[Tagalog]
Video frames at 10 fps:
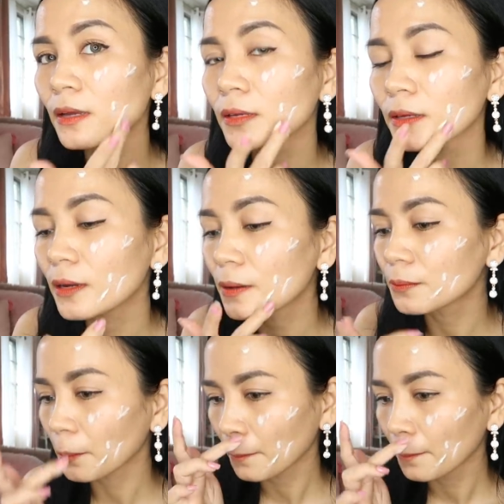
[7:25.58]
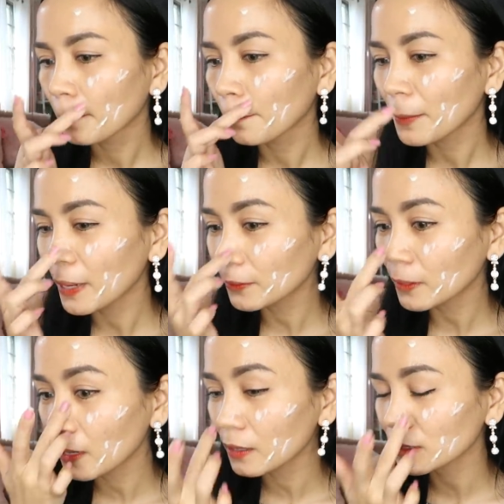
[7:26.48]
Ayan.
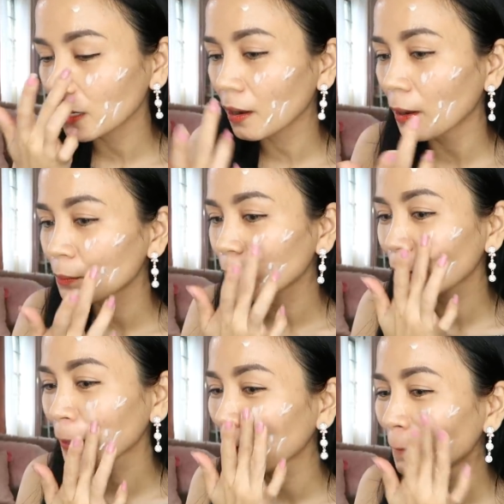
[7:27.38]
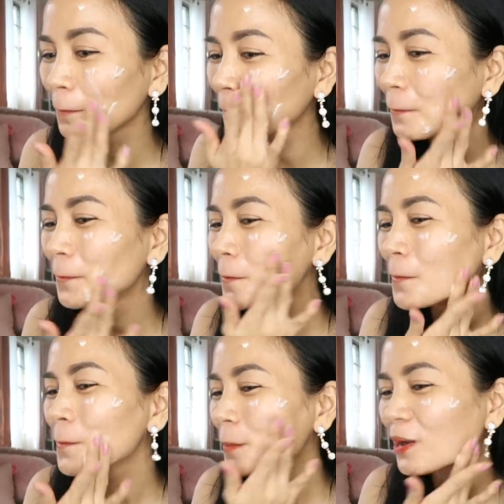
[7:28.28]
Meron talaga siyang amoy.
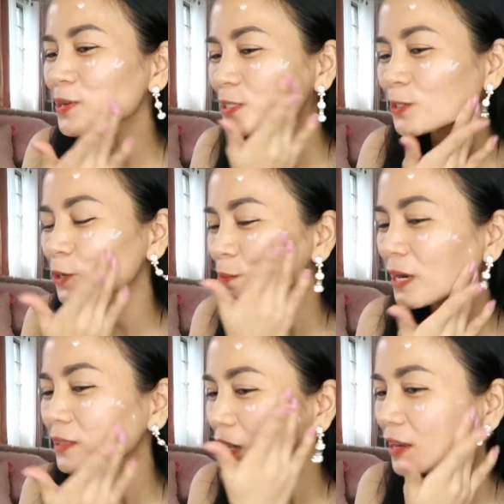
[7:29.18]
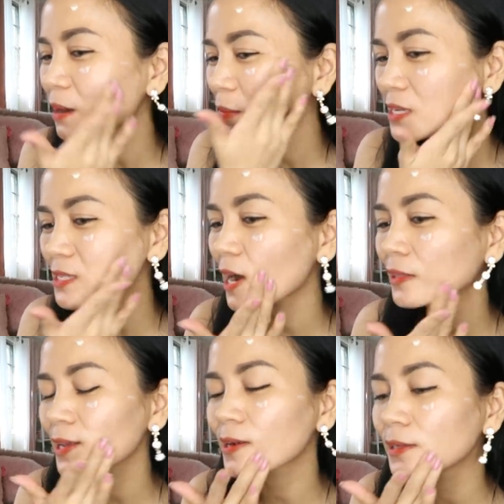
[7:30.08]
Pero siguro pagtagal,
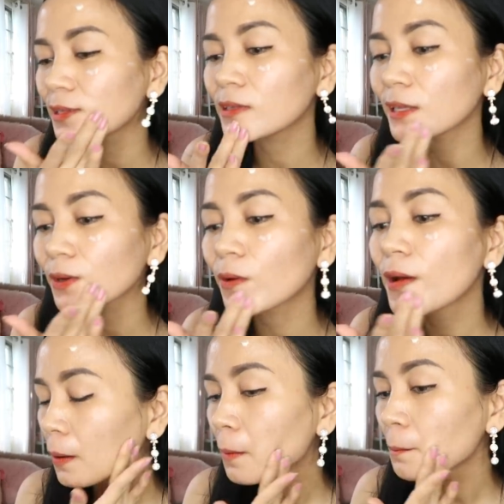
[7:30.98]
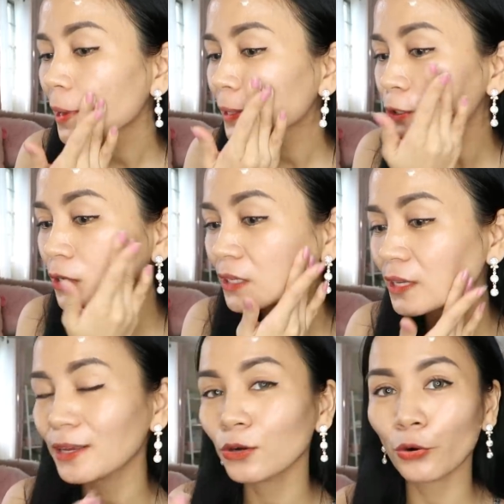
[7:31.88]
masasanay ka din dito medyo
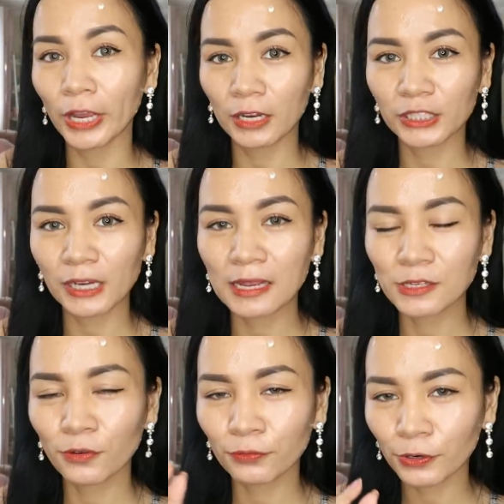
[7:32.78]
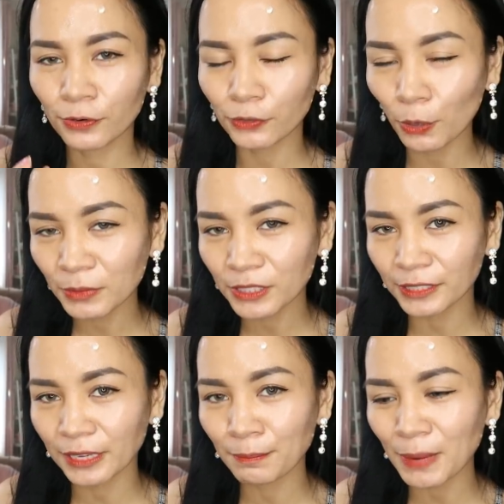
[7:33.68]
nagiging oil siya. So, for, from
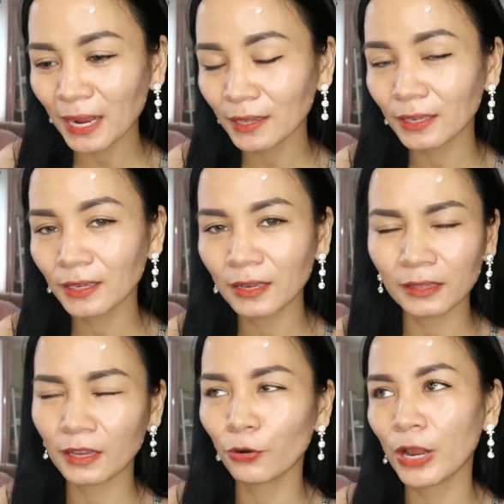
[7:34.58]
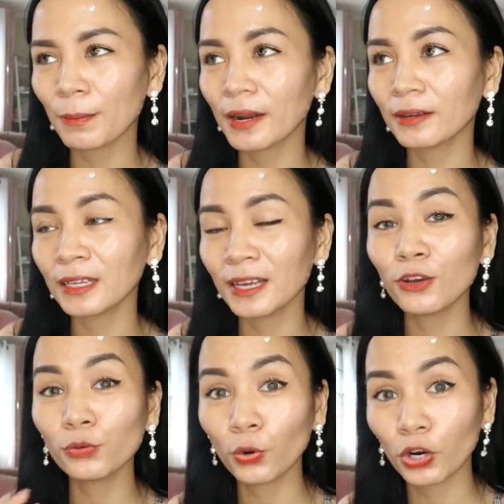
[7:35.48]
cream, para nagiging hindi oil, para
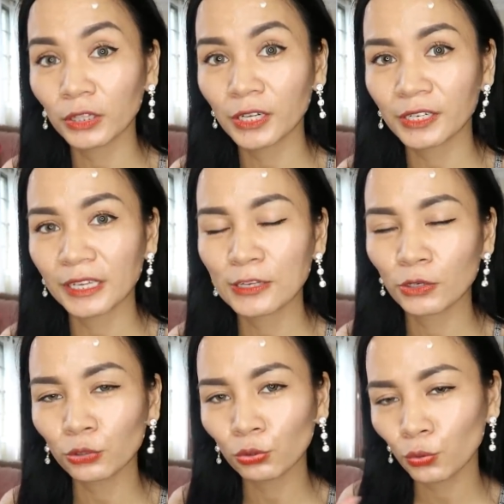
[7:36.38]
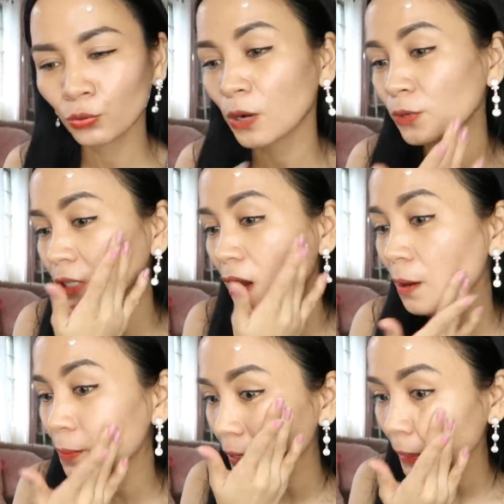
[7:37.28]
nagiging watery. So, natutunaw siya
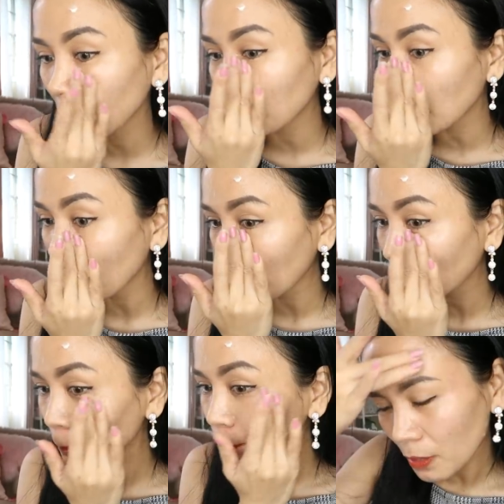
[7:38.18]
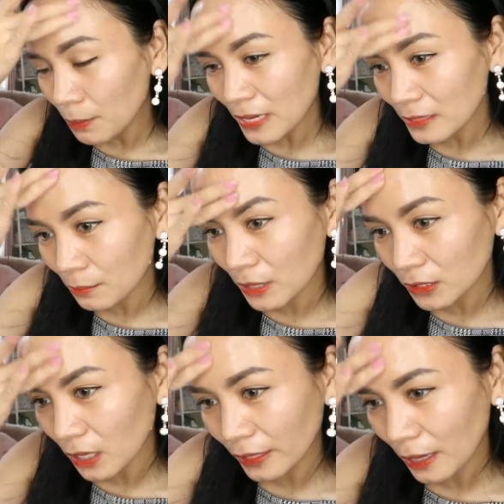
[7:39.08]
kapag in-apply. Mabilis
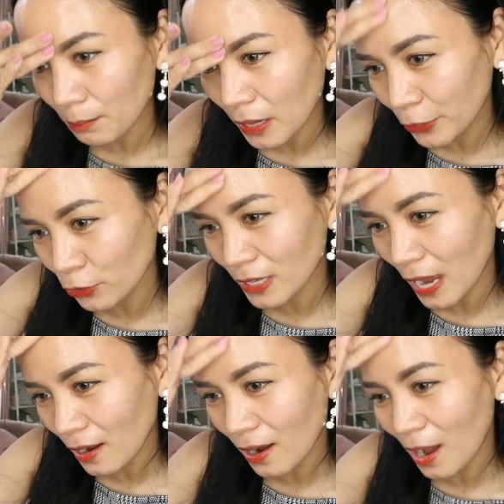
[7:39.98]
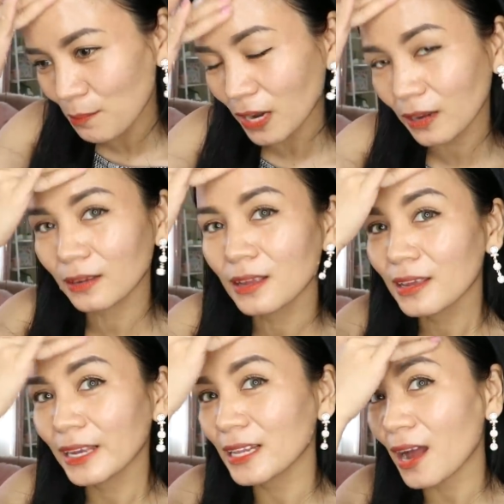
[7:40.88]
naman siyang i-apply. Yun nga lang, habang
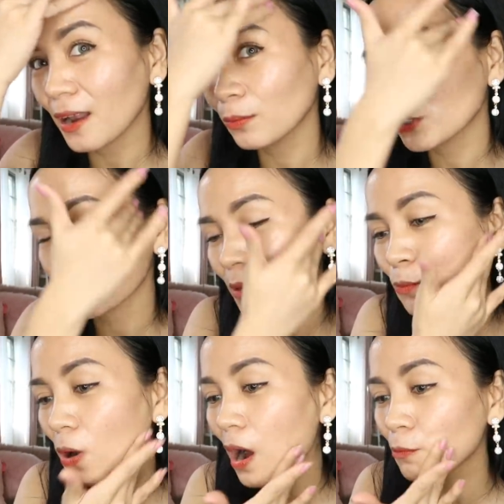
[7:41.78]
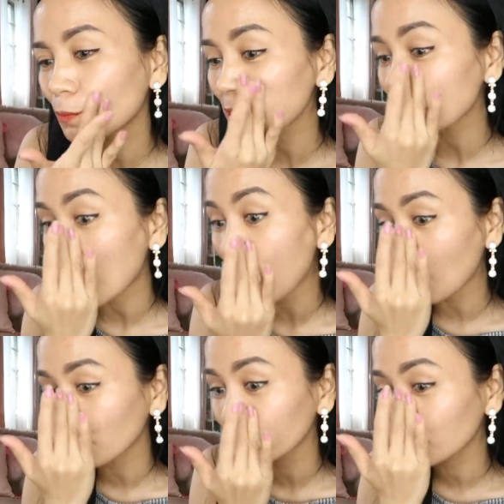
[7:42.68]
kinakalat mo siya sa mukha mo, mas
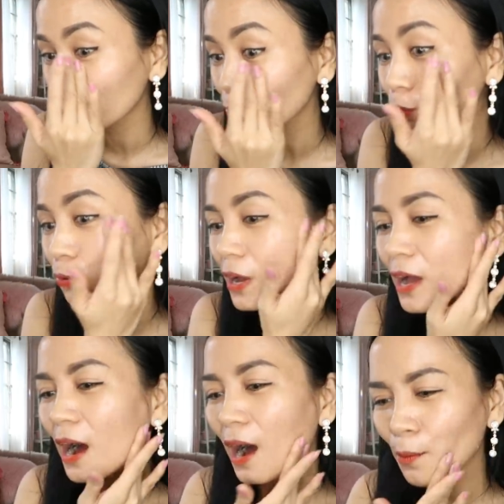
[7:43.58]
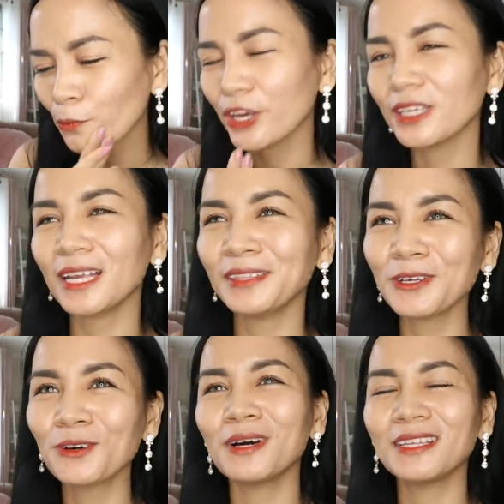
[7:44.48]
naaamoy mo yung amoy niya.
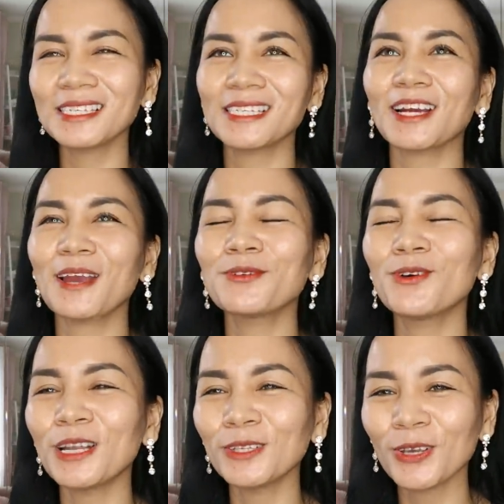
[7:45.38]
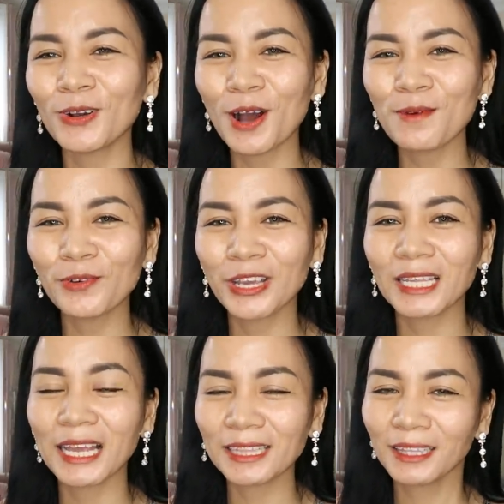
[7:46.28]
Hindi ko ma-describe kung ano yung amoy
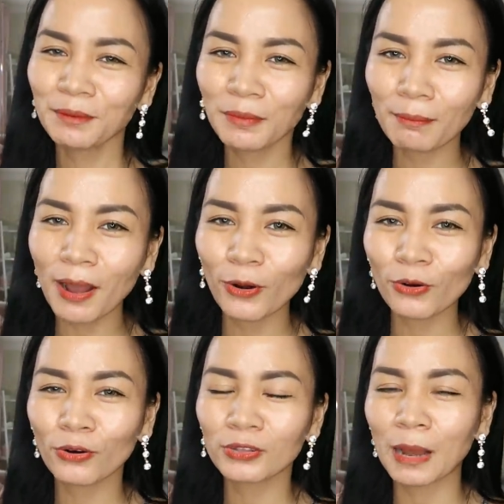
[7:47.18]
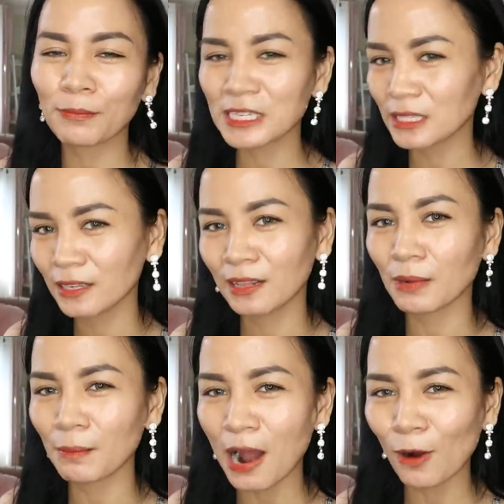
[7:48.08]
na hindi mabango, tapos hindi
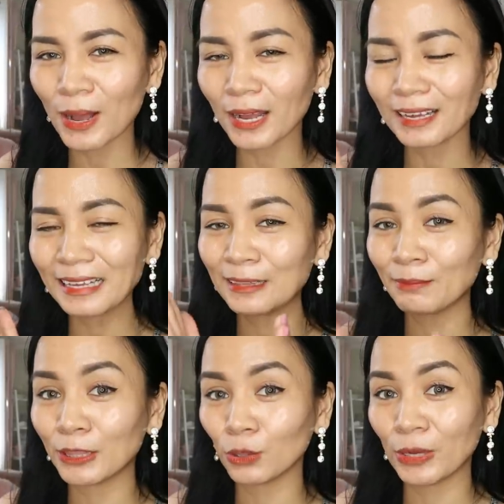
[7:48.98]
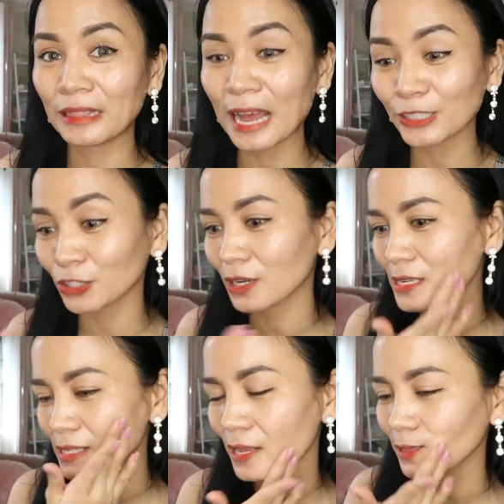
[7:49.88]
din mabaho. Parang in-between,
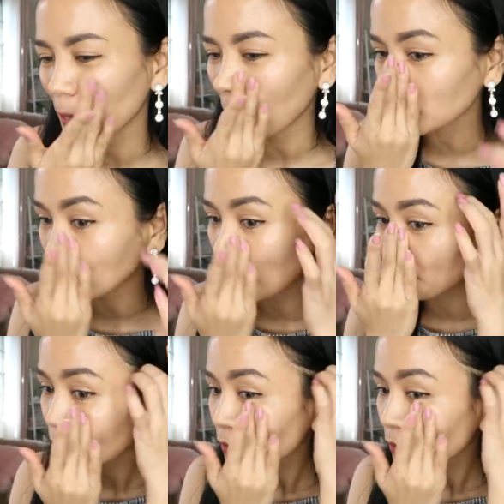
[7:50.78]
natural scent lang siya.